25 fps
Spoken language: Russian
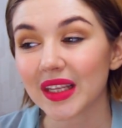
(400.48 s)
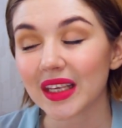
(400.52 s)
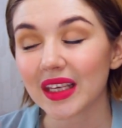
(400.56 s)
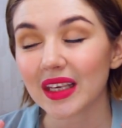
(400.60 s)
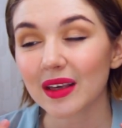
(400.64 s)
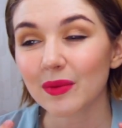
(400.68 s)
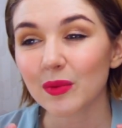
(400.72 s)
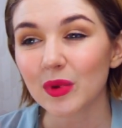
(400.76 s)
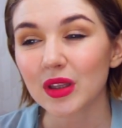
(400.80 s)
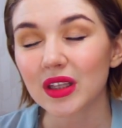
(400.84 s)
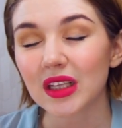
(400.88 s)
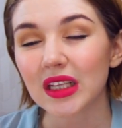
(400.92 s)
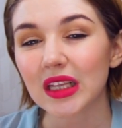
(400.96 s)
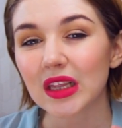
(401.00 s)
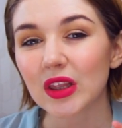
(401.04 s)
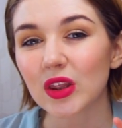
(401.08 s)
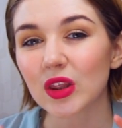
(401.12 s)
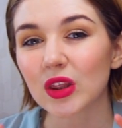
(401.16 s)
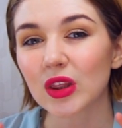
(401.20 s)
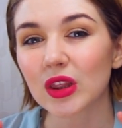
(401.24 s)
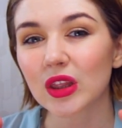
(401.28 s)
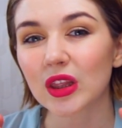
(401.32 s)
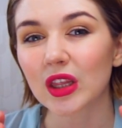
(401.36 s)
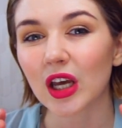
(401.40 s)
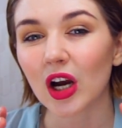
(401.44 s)
Именно
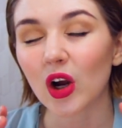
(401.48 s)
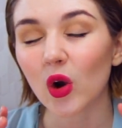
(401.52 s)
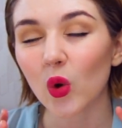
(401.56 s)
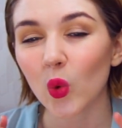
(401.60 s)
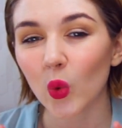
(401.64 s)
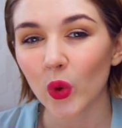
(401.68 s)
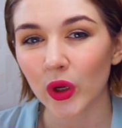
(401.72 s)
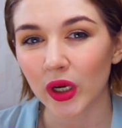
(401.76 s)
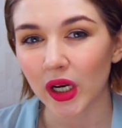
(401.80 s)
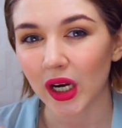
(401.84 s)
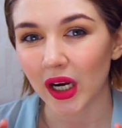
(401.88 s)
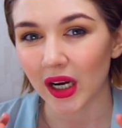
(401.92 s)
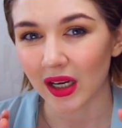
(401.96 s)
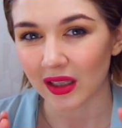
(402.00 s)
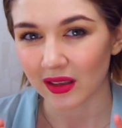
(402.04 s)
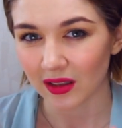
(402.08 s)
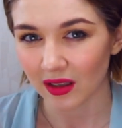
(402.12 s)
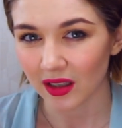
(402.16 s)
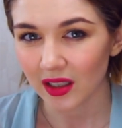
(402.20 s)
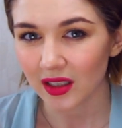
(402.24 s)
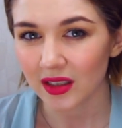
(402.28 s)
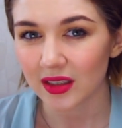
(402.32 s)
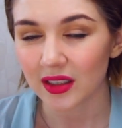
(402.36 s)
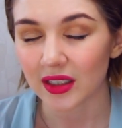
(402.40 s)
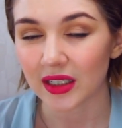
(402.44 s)
такой
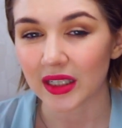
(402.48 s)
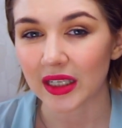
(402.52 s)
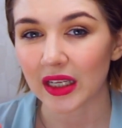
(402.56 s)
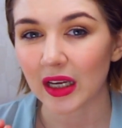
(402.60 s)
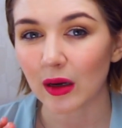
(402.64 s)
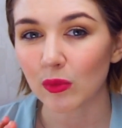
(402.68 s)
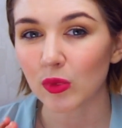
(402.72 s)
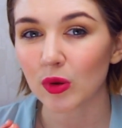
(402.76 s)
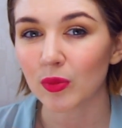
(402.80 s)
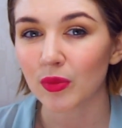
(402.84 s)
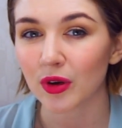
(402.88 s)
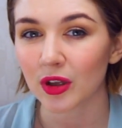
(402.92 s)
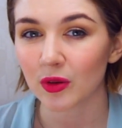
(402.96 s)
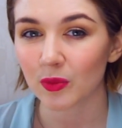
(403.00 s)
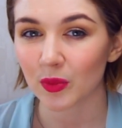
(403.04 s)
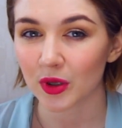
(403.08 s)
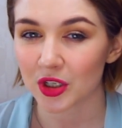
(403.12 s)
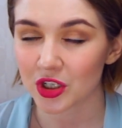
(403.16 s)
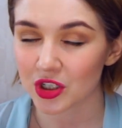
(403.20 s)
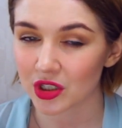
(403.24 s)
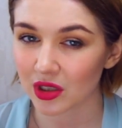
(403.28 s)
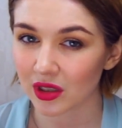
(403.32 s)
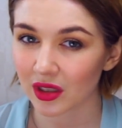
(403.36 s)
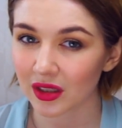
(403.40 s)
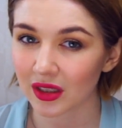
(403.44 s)
хайлайтер я бы
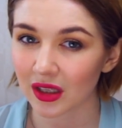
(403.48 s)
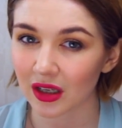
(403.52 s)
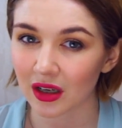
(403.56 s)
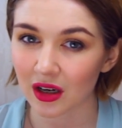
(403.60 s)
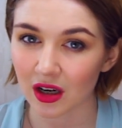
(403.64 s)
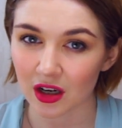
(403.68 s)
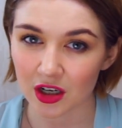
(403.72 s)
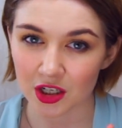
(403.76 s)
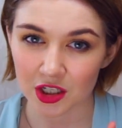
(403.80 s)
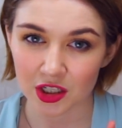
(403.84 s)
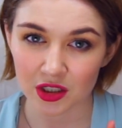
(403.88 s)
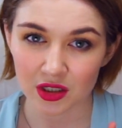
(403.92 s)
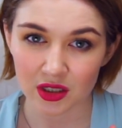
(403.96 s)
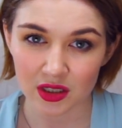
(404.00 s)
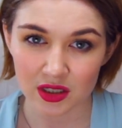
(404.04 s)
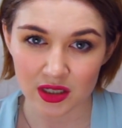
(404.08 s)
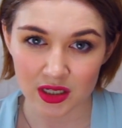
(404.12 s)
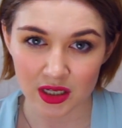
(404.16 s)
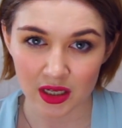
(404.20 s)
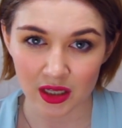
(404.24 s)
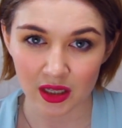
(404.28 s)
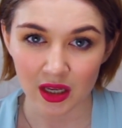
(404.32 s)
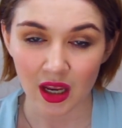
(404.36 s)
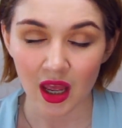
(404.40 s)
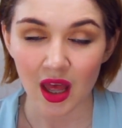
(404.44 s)
предпочла на каждый
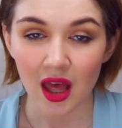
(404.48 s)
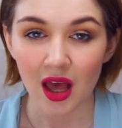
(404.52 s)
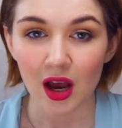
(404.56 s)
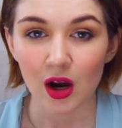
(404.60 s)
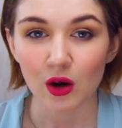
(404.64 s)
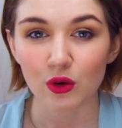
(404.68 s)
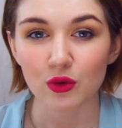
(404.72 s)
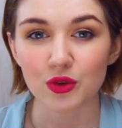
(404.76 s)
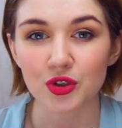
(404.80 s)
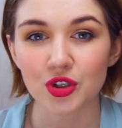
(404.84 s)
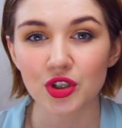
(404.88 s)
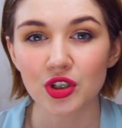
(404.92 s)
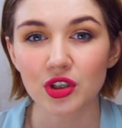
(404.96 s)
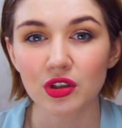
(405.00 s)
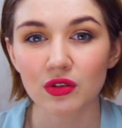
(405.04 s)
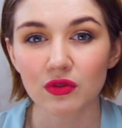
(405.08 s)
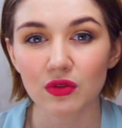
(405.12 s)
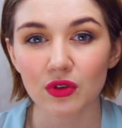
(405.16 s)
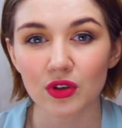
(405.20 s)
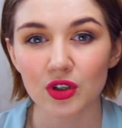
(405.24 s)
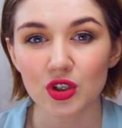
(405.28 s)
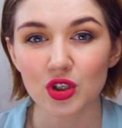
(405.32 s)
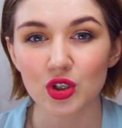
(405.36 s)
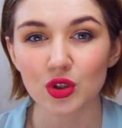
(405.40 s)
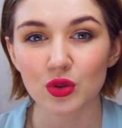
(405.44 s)
день.
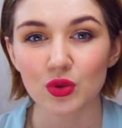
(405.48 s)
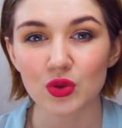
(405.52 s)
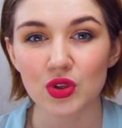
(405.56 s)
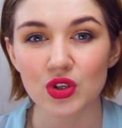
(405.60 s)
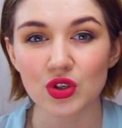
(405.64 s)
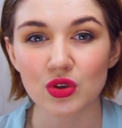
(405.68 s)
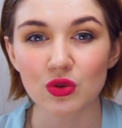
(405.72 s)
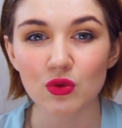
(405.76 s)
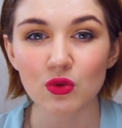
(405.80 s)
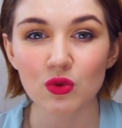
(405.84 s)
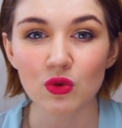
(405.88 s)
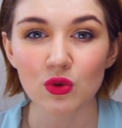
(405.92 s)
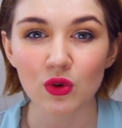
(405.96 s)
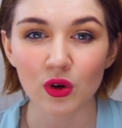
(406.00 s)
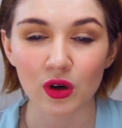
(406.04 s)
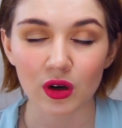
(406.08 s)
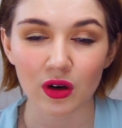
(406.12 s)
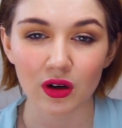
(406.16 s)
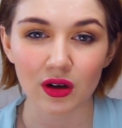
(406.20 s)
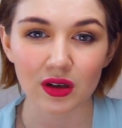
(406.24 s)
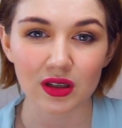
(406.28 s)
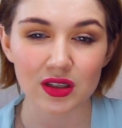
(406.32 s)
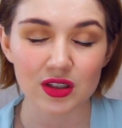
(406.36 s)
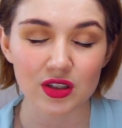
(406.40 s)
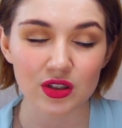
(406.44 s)
Учитывая, что Dior
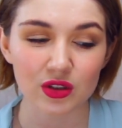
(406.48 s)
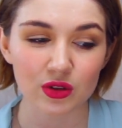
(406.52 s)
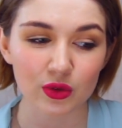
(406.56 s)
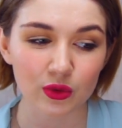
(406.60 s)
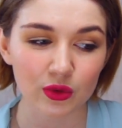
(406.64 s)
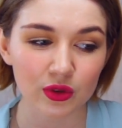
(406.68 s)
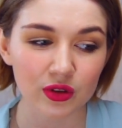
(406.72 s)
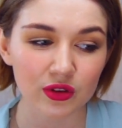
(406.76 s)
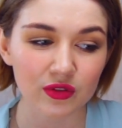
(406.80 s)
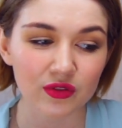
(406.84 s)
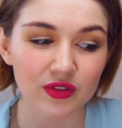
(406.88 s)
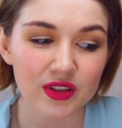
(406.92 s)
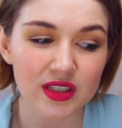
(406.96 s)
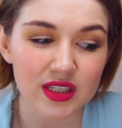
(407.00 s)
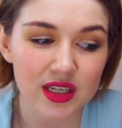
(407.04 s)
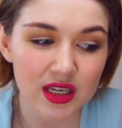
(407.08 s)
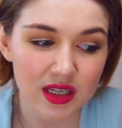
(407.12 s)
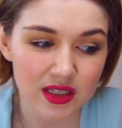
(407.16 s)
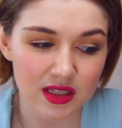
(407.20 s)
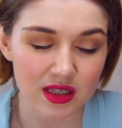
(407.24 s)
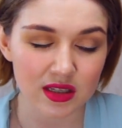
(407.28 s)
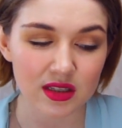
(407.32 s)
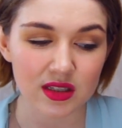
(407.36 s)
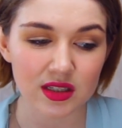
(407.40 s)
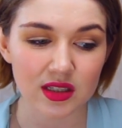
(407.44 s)
стоит в
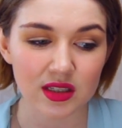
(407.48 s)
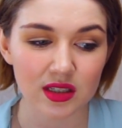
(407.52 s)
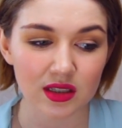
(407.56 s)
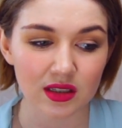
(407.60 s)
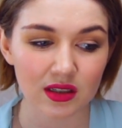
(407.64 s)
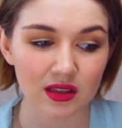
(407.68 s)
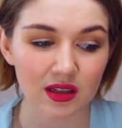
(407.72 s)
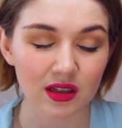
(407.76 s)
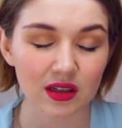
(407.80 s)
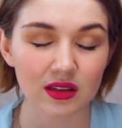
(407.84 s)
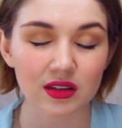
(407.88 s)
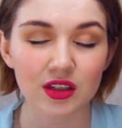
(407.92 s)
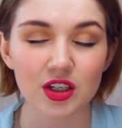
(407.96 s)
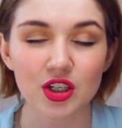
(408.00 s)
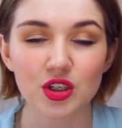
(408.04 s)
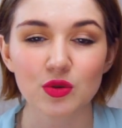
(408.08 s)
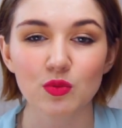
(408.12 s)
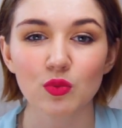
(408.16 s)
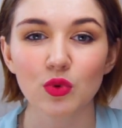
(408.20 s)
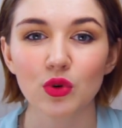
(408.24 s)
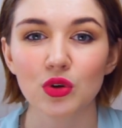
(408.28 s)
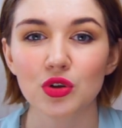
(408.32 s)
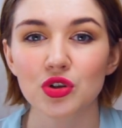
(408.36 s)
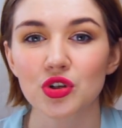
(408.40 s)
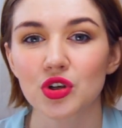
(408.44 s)
10 или даже
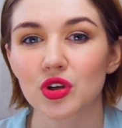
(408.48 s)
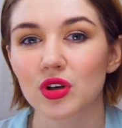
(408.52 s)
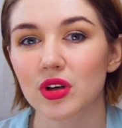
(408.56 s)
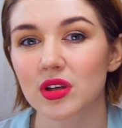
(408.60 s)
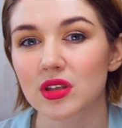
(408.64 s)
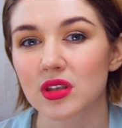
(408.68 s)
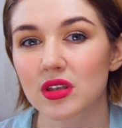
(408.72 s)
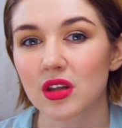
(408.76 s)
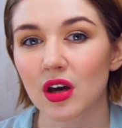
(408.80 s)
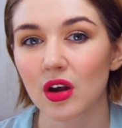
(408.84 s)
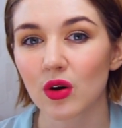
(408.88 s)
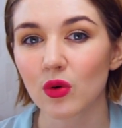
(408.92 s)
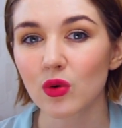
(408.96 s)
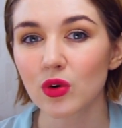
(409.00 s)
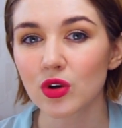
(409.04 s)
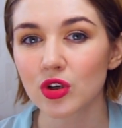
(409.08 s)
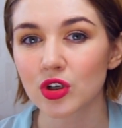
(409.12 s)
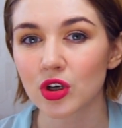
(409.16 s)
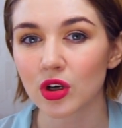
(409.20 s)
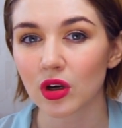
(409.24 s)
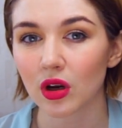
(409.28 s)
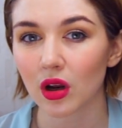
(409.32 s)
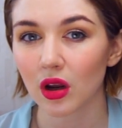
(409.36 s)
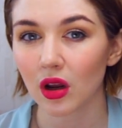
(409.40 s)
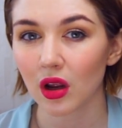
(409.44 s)
больше раз
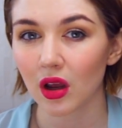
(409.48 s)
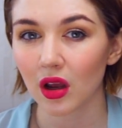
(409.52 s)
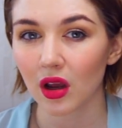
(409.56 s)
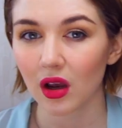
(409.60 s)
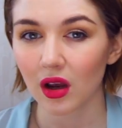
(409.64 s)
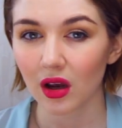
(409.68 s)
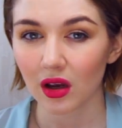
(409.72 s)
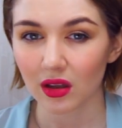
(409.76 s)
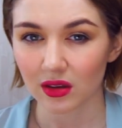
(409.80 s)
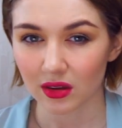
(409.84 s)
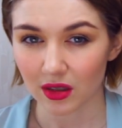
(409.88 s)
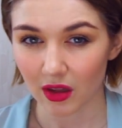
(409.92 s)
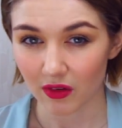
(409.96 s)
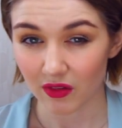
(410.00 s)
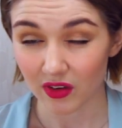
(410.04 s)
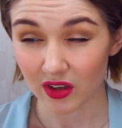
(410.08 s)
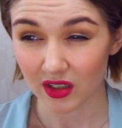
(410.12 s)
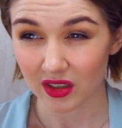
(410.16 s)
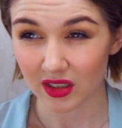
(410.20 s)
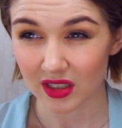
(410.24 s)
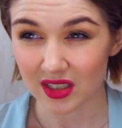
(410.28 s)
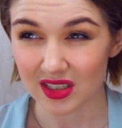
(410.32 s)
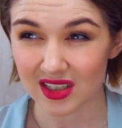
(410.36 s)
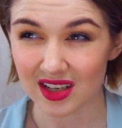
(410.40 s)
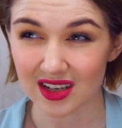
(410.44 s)
дороже,
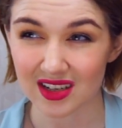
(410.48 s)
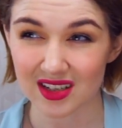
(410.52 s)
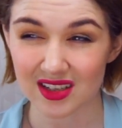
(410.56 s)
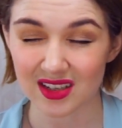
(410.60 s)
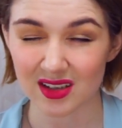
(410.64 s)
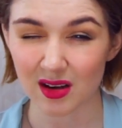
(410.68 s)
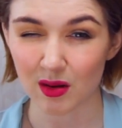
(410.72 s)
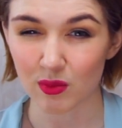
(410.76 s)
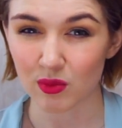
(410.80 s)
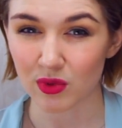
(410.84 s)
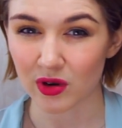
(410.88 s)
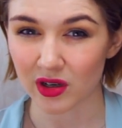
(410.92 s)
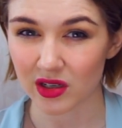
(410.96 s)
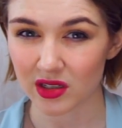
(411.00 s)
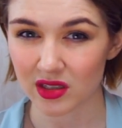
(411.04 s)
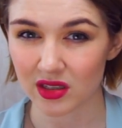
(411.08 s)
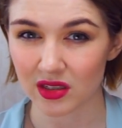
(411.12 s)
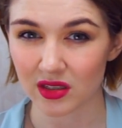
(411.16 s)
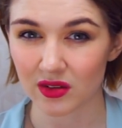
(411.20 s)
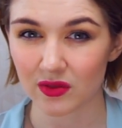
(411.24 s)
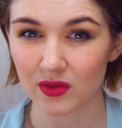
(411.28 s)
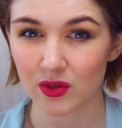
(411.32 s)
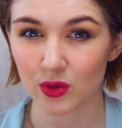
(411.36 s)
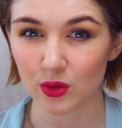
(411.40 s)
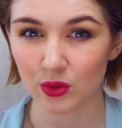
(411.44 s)
наверное,
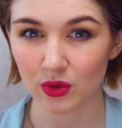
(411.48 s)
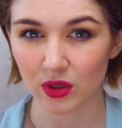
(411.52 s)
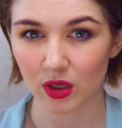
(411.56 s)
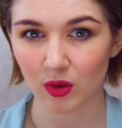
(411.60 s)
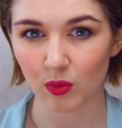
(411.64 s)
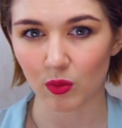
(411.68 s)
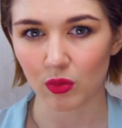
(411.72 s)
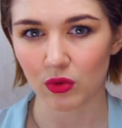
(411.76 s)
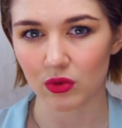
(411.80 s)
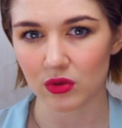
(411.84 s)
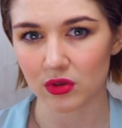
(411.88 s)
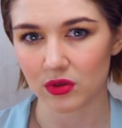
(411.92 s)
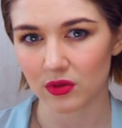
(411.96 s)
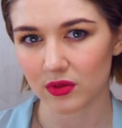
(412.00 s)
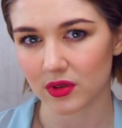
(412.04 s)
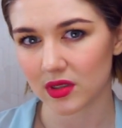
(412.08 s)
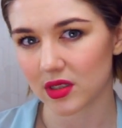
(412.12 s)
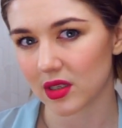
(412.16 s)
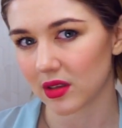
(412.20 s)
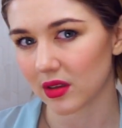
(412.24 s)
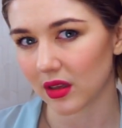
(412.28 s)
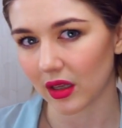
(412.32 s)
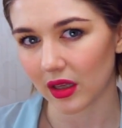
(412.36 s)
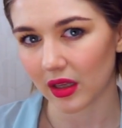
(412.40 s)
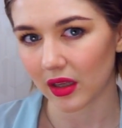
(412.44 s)
целесообразнее все-таки
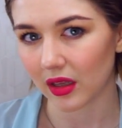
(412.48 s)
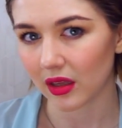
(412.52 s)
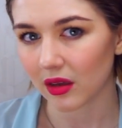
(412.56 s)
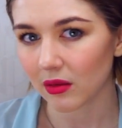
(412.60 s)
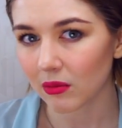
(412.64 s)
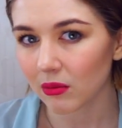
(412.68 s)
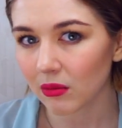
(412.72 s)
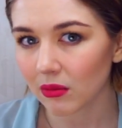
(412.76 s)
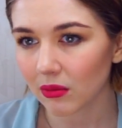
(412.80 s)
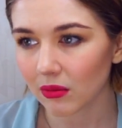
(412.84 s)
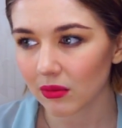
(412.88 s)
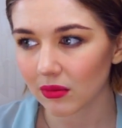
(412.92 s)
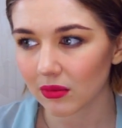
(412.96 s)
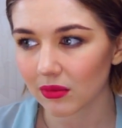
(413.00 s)
пользоваться таким,